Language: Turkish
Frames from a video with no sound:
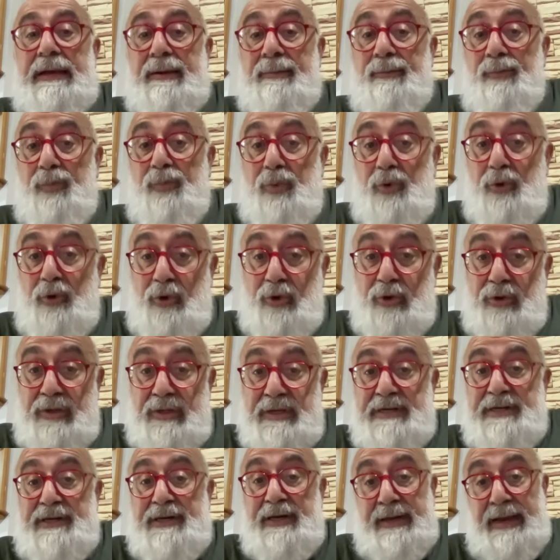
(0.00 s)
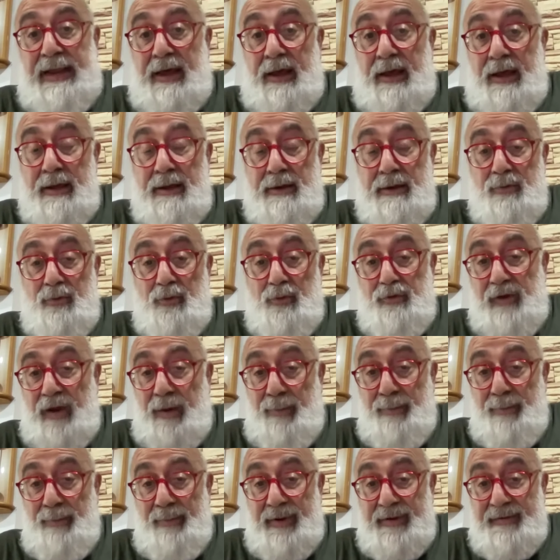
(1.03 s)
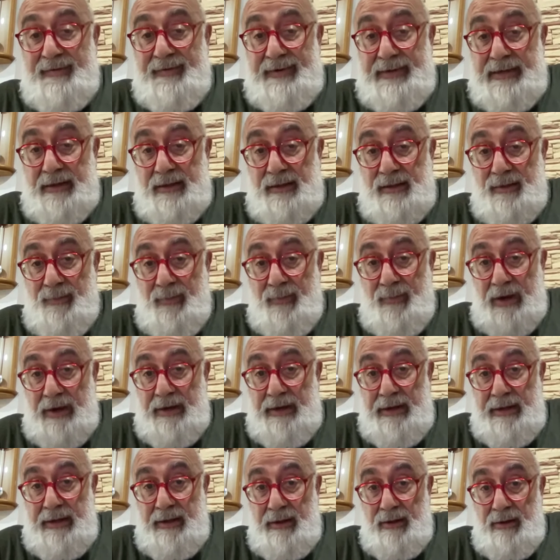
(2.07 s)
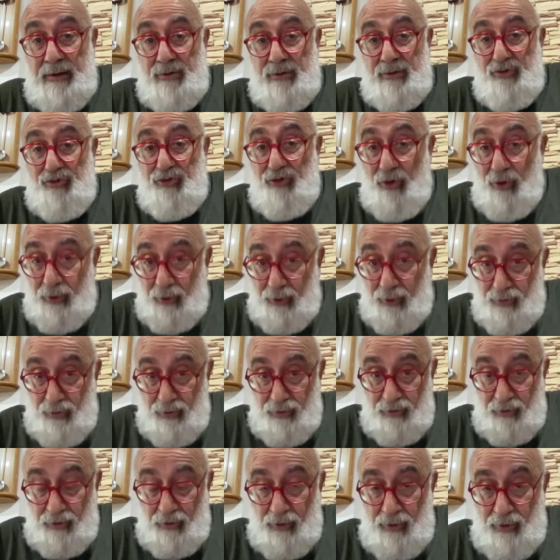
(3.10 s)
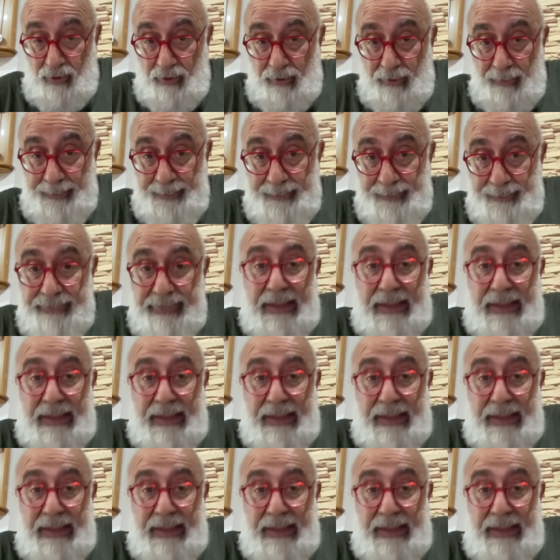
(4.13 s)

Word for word: Bunun dışına uzanması ihtimali çok düşüktür.